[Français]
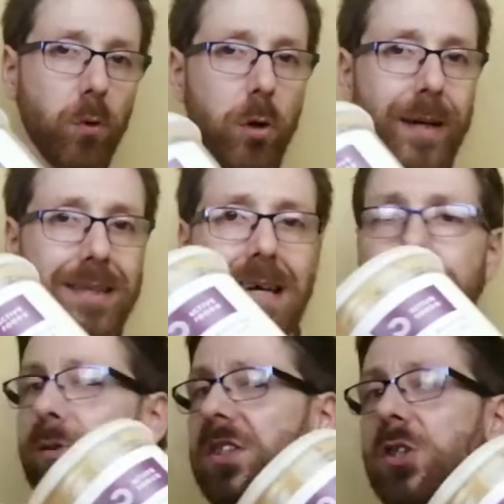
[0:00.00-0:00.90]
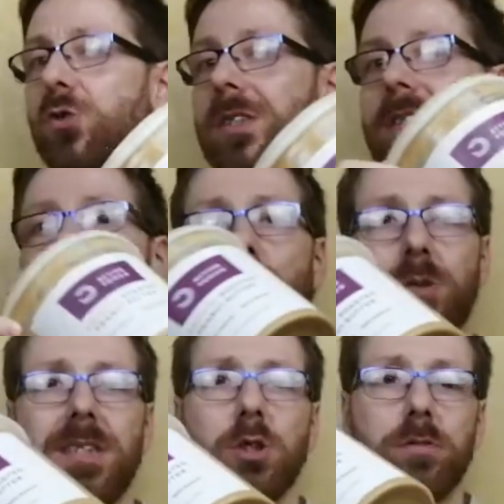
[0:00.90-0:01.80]
Pour le matin, petit déjeuner, vous
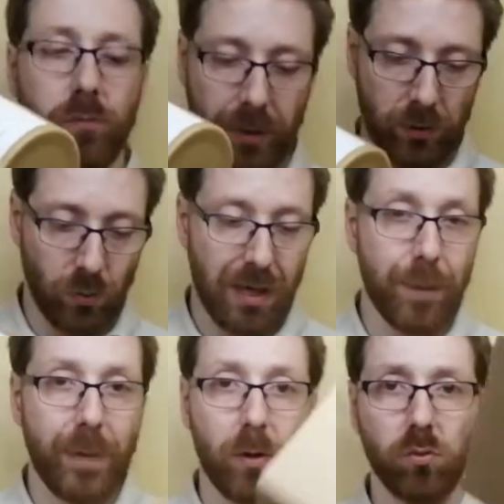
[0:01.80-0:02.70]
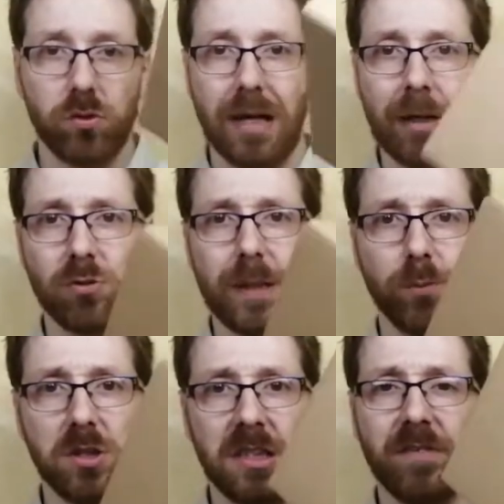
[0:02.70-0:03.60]
choisissez ce que vous voulez. Donc là, par contre, un truc
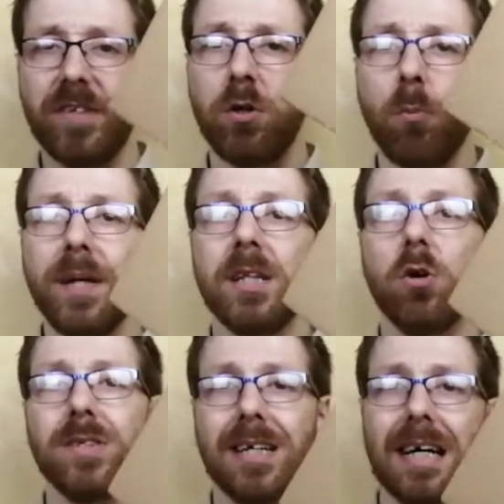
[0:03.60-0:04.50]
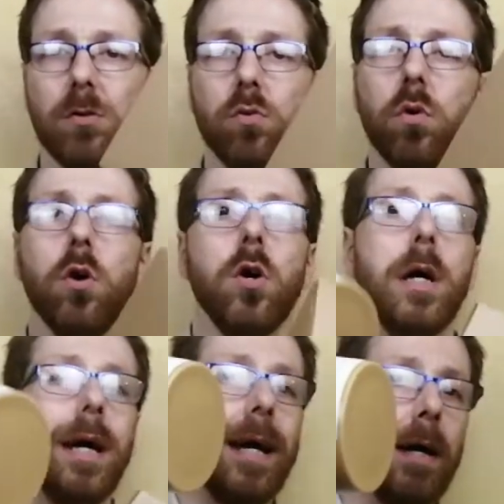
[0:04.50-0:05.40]
est positif, ils l'ont mis dans un carton.
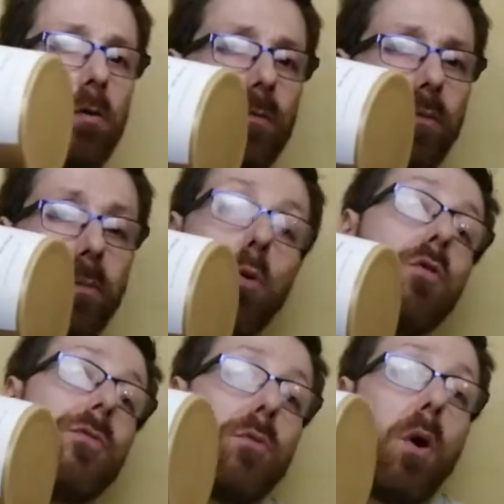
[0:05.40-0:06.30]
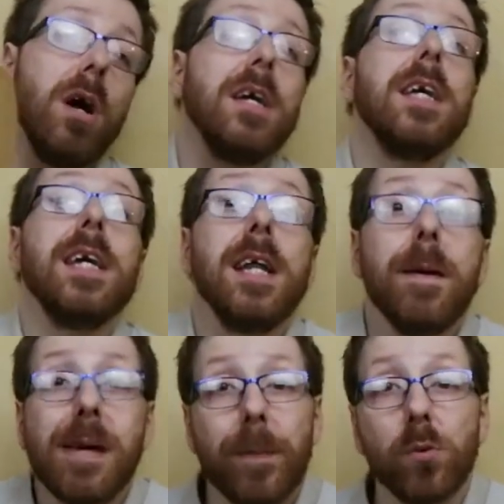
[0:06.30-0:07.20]
Et pour une fois,
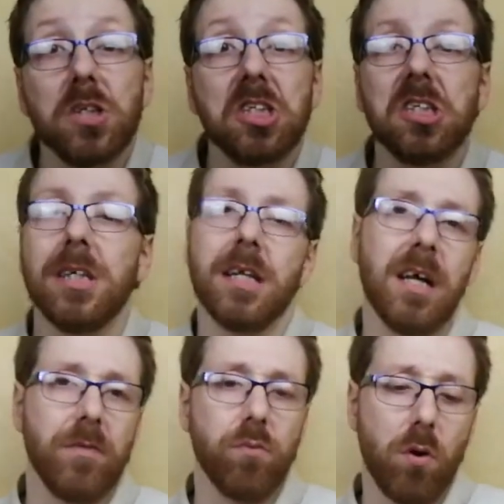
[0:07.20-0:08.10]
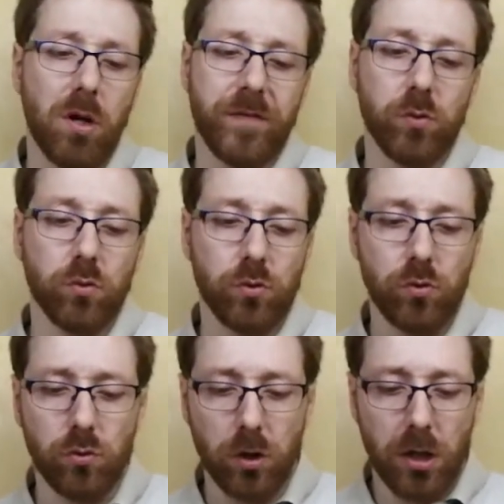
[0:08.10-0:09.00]
il est bien protégé. La dernière fois, on l'avait
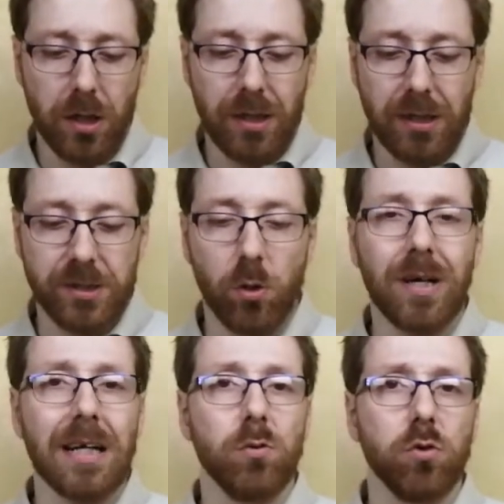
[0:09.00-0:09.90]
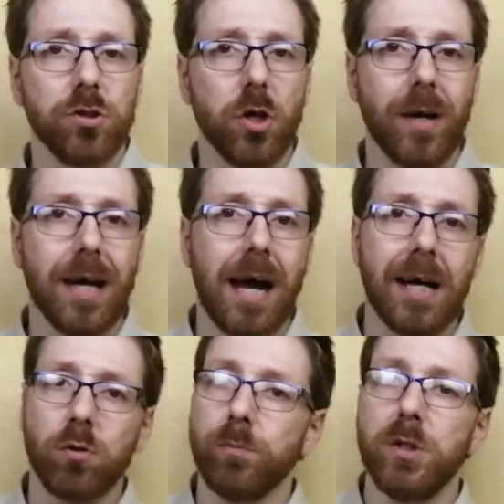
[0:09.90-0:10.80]
reçu sans carton, sans
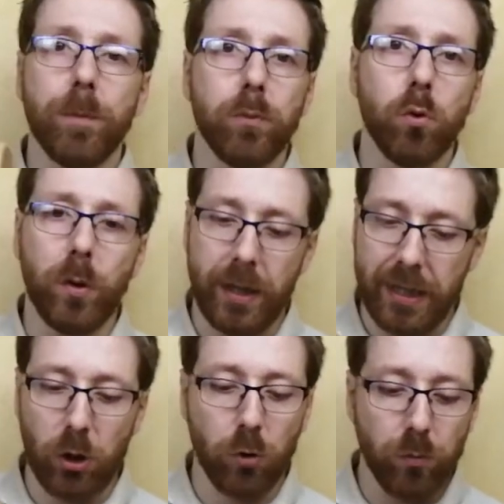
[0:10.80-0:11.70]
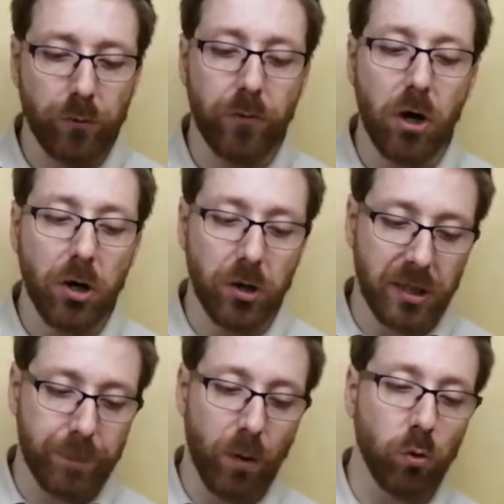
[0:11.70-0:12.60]
rien. Ils ont mis le pot et quelques bouts de
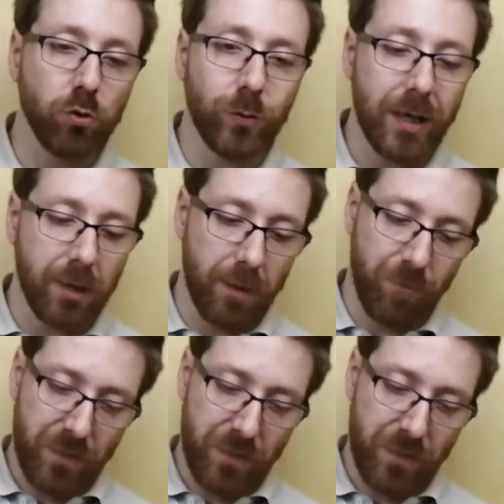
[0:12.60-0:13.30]
feuilles, tout en duel.